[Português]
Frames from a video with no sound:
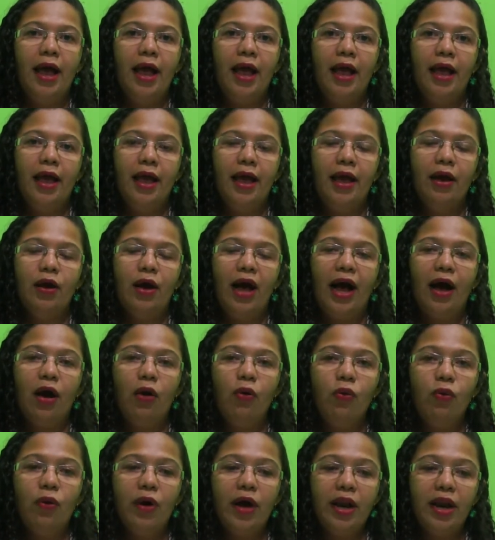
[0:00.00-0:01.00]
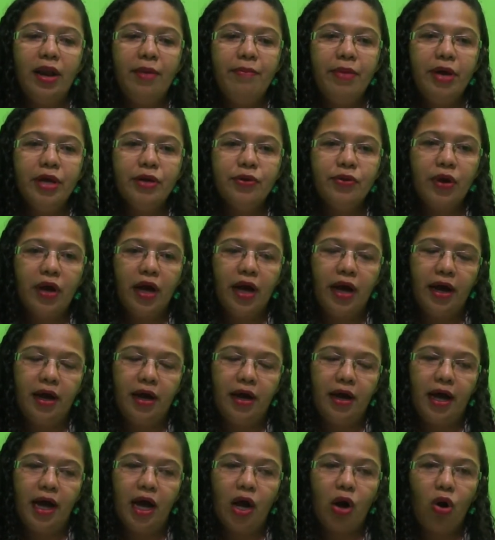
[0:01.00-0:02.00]
é, ao elemento,
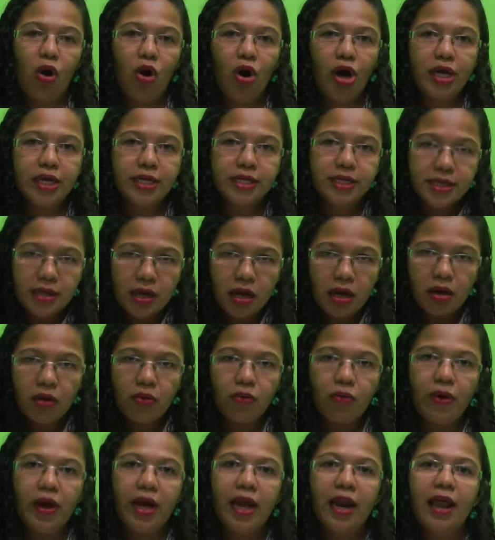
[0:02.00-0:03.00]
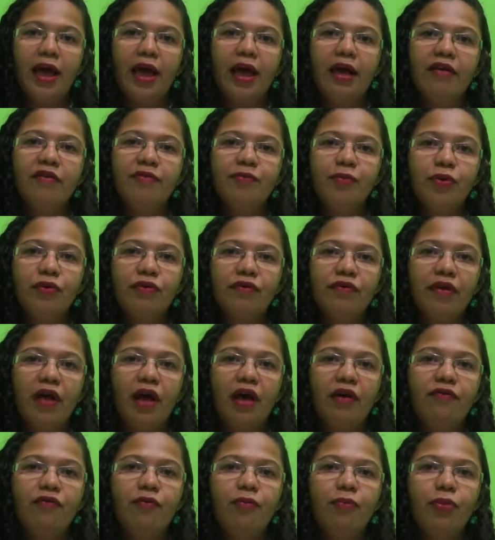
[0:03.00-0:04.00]
a, a, coesão, ela é
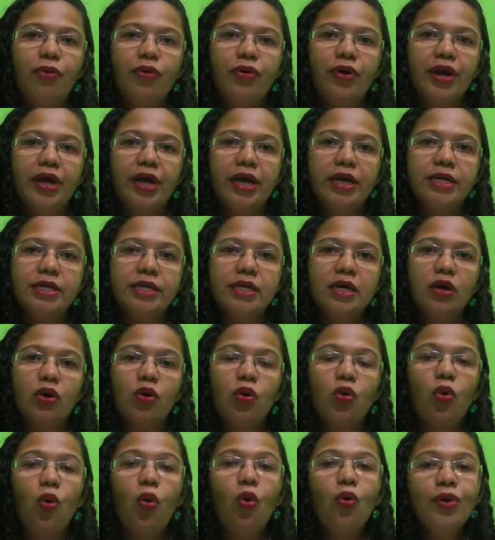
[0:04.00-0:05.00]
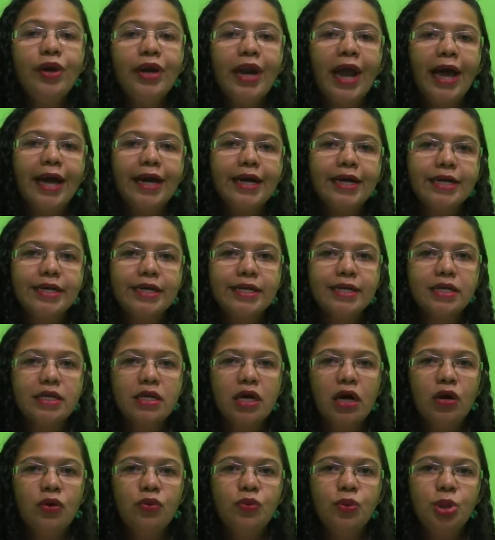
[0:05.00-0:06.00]
responsável por essa
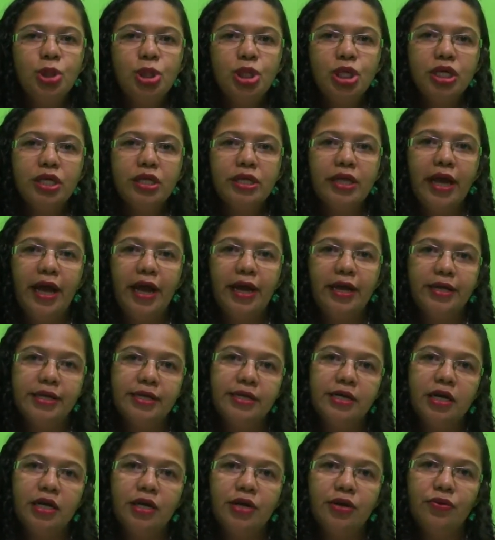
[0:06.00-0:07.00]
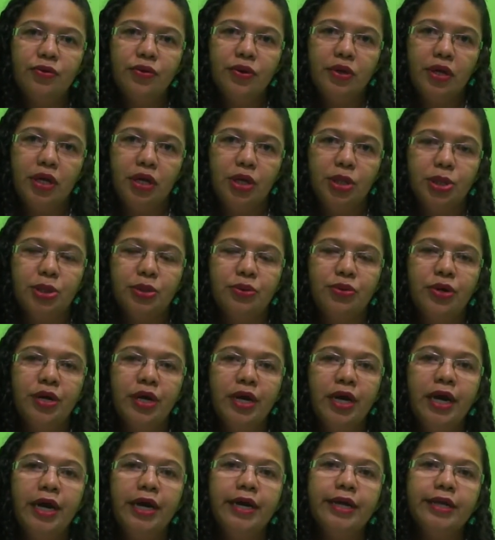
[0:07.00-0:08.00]
conexão de ideias entre o texto.
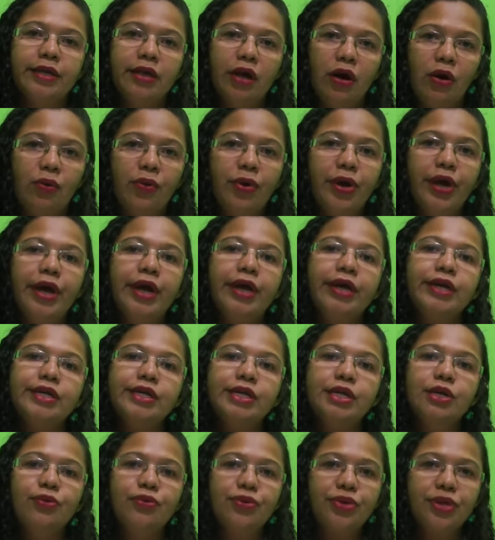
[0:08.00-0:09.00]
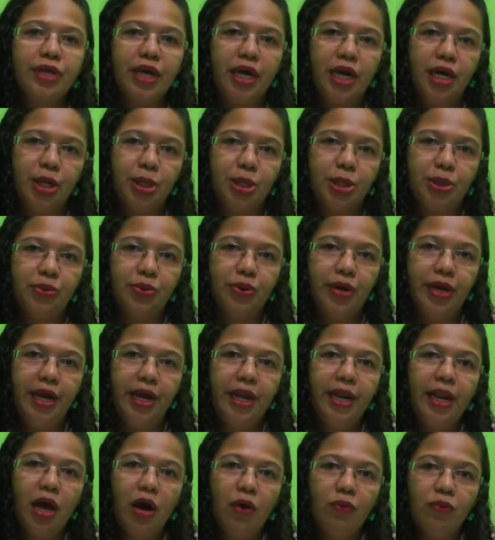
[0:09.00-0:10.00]
Então, se o texto
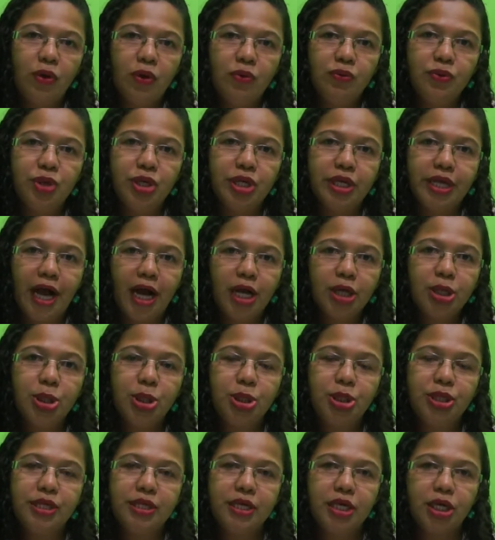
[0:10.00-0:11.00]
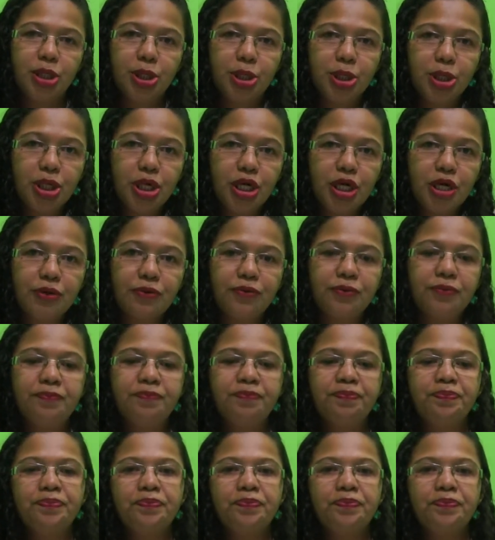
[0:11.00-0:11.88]
ele é uma unidade de sentido,